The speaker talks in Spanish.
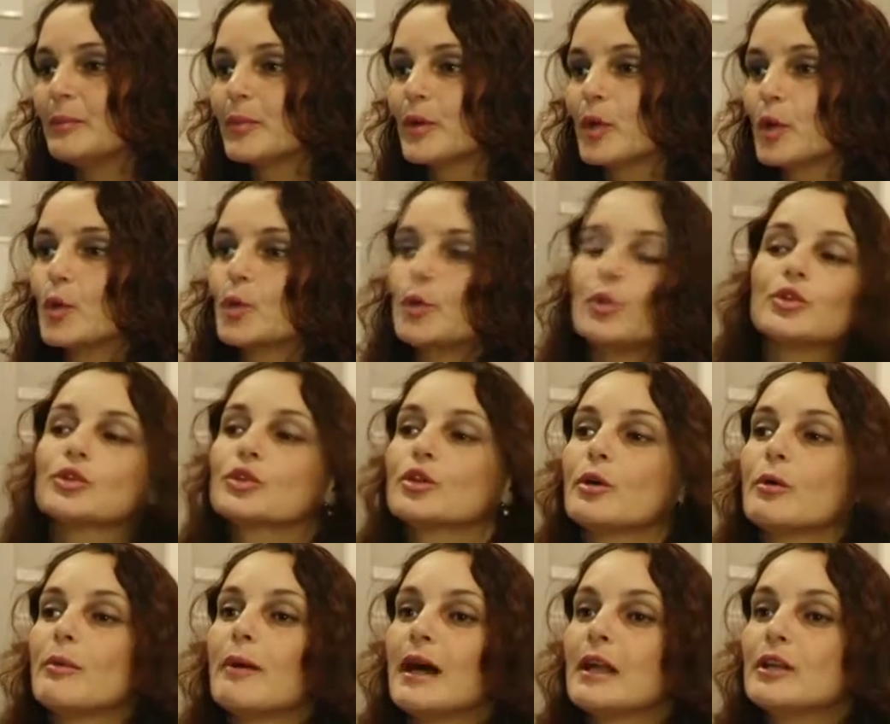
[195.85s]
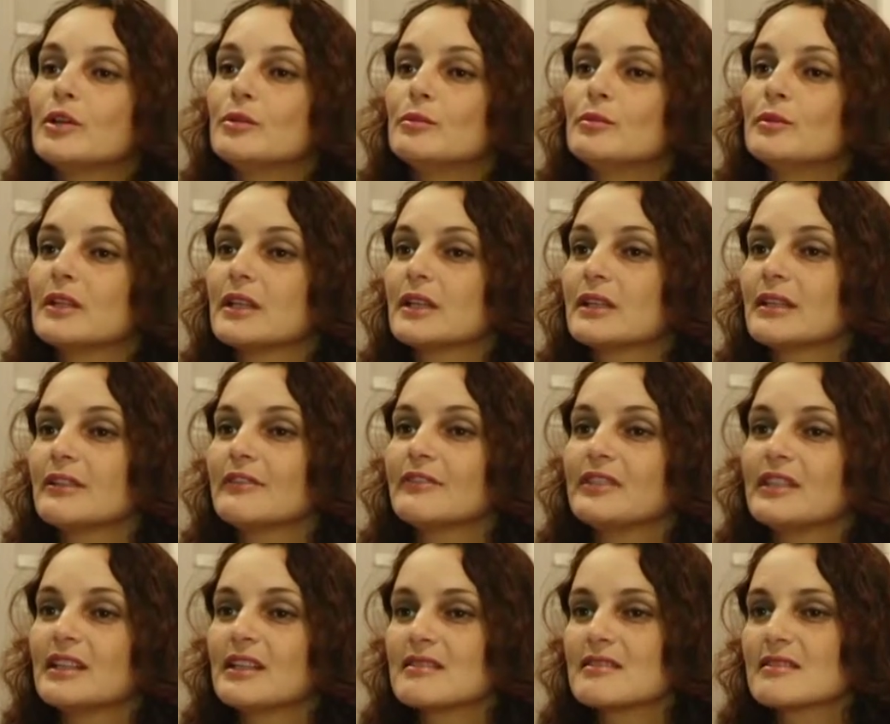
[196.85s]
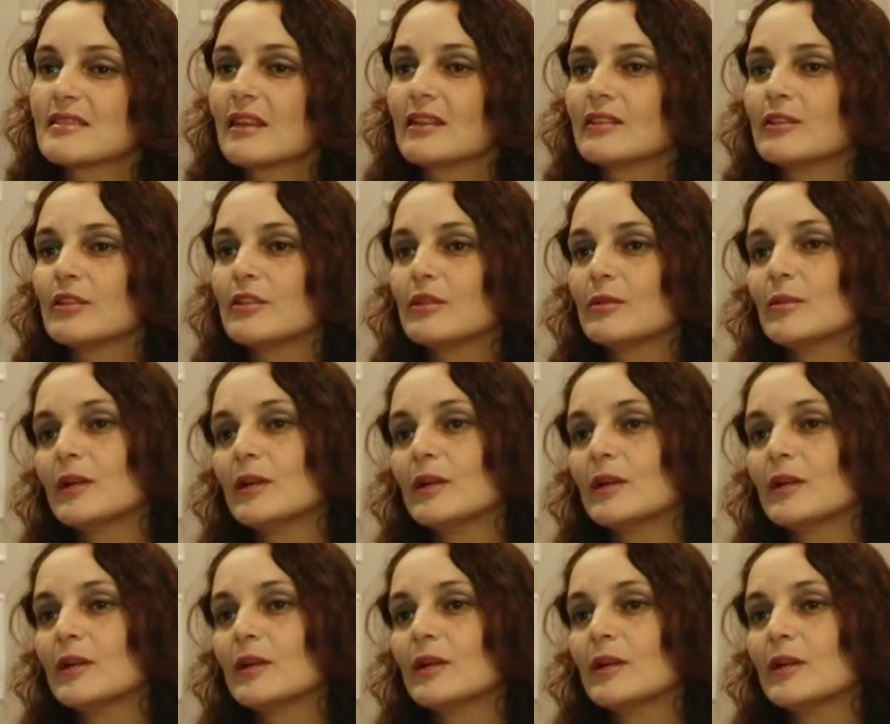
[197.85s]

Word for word: productos Valum que están financiando